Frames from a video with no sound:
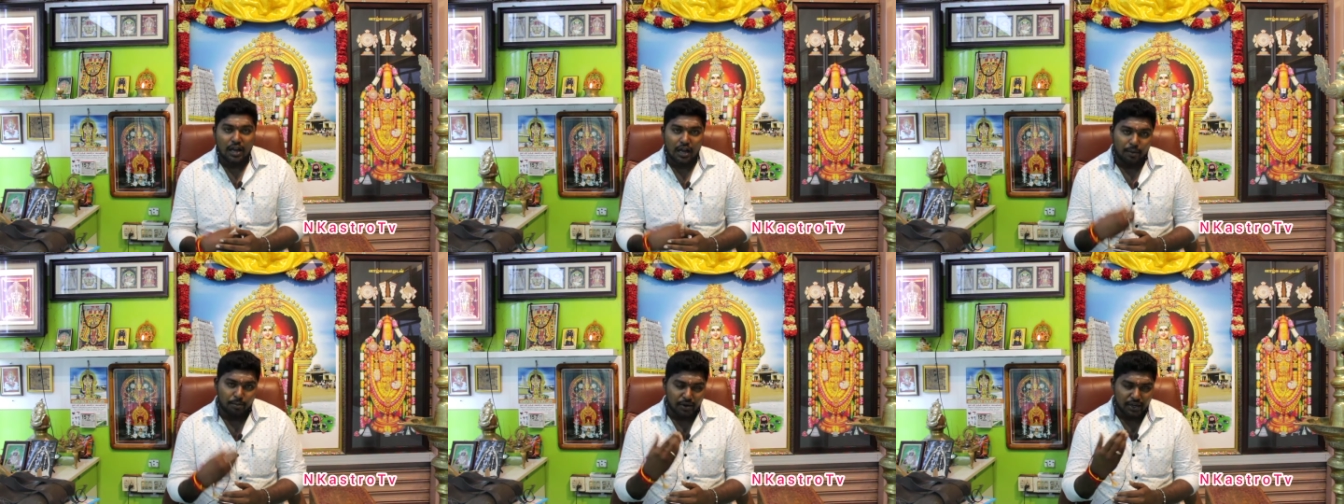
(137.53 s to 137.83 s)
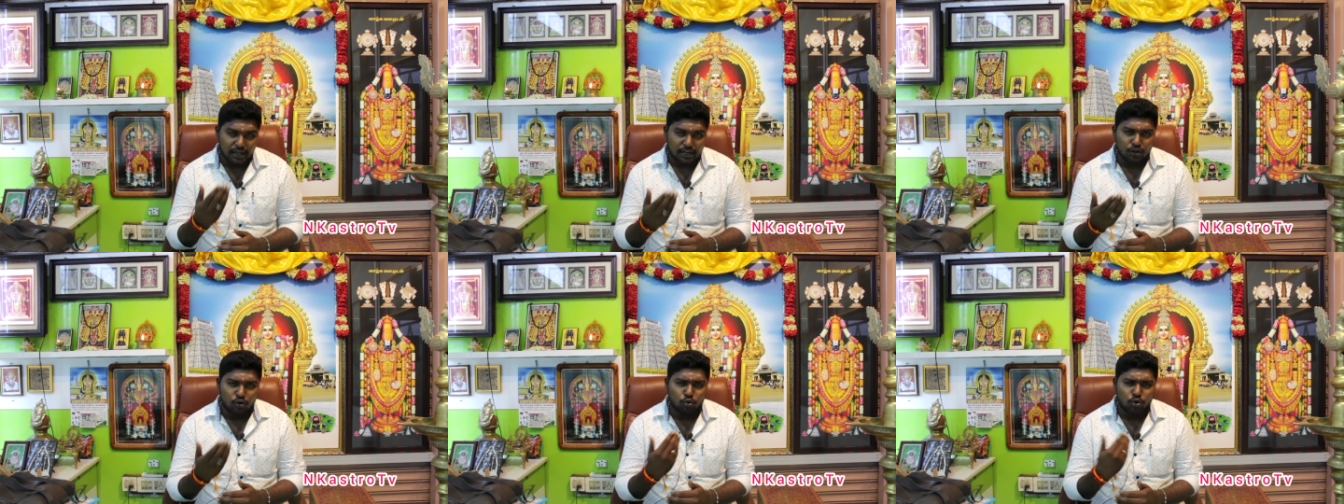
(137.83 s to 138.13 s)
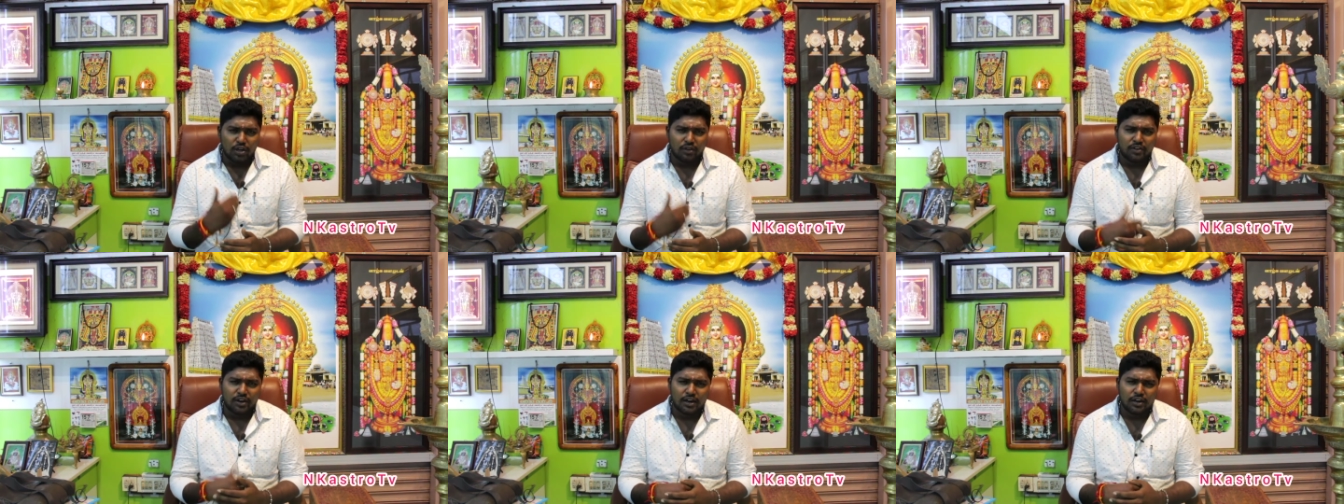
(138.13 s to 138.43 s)
அப்படி
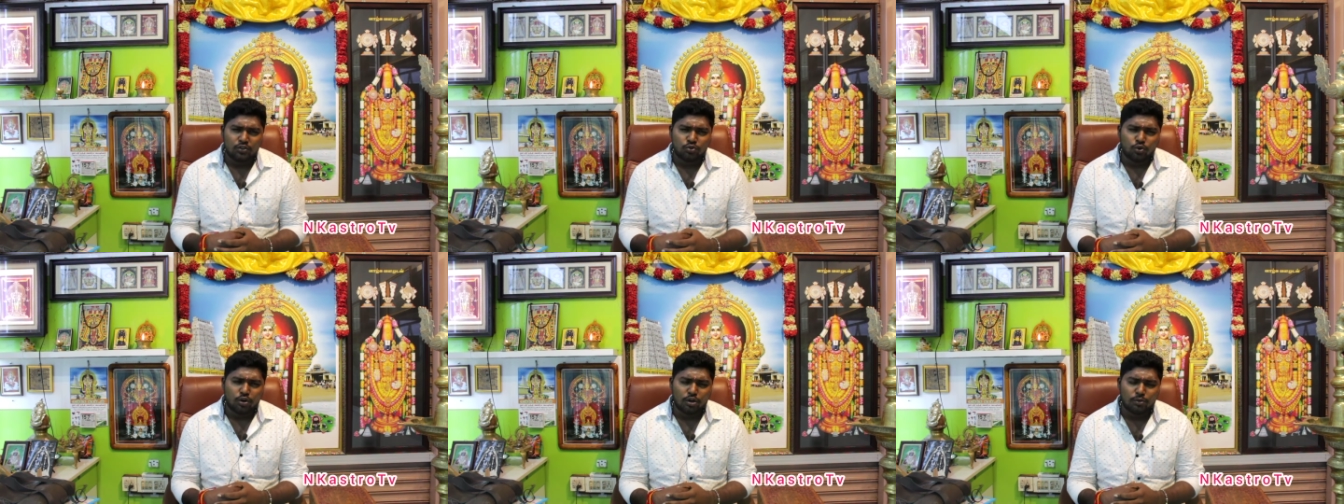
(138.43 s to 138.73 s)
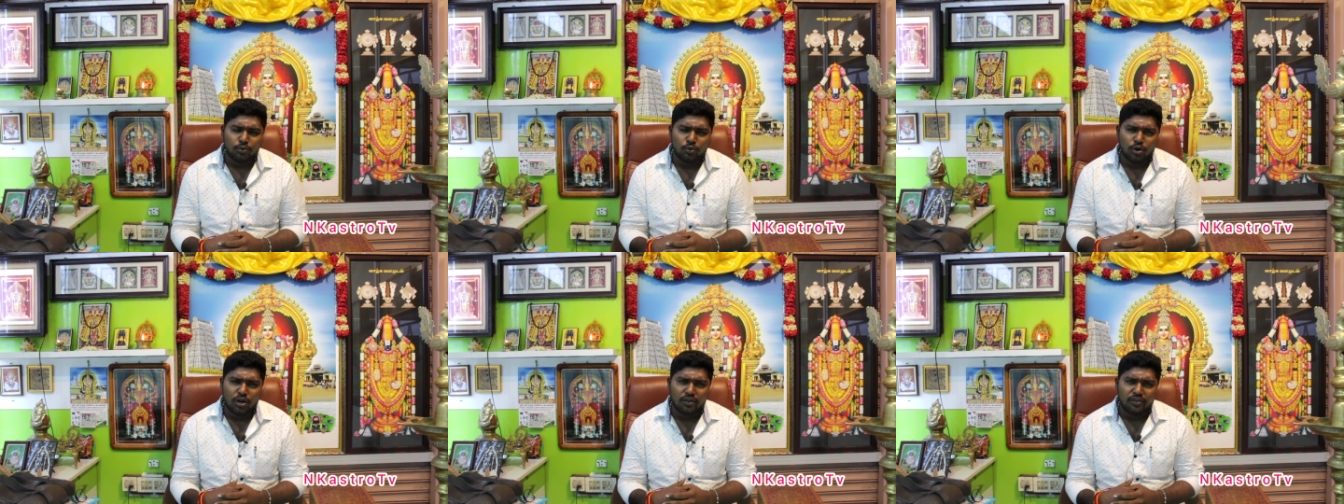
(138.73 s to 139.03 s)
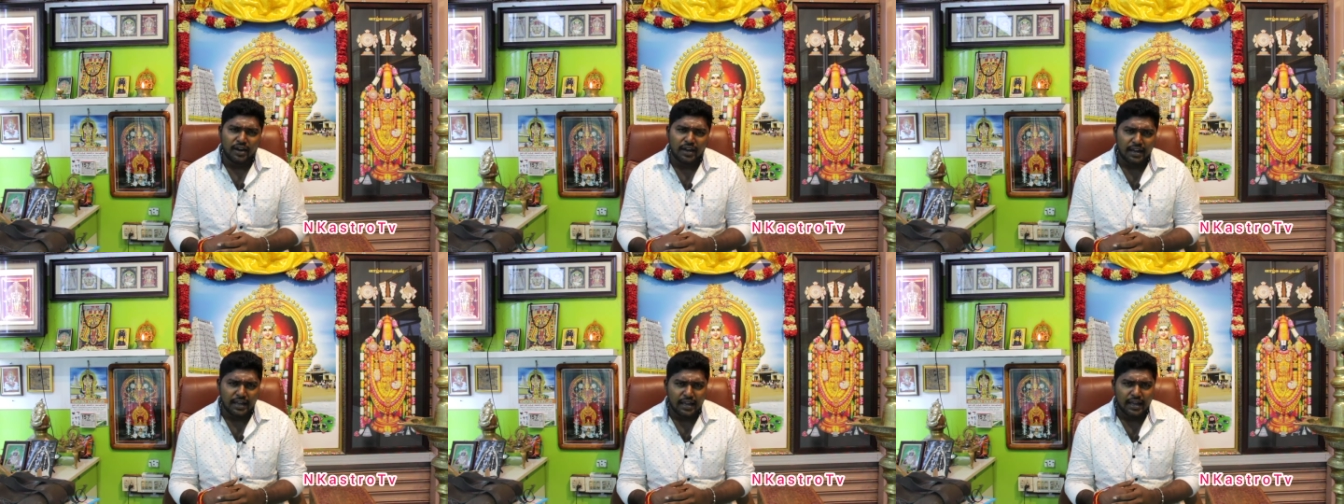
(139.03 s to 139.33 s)
இருக்கக்கூடியவர்கள் தொடர்பு கொள்ள
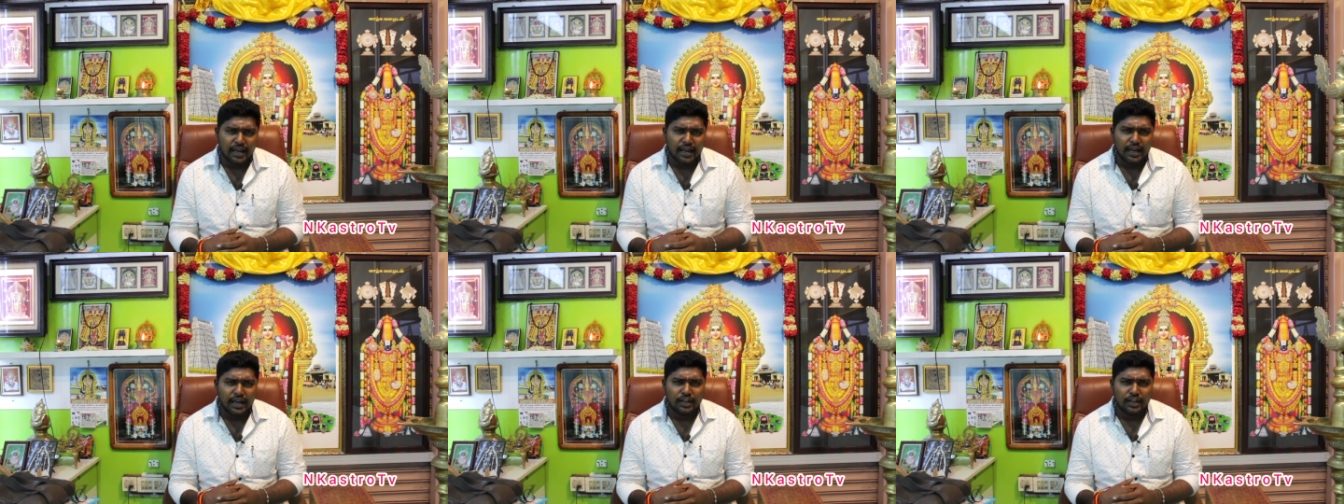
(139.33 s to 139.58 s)
வேண்டிய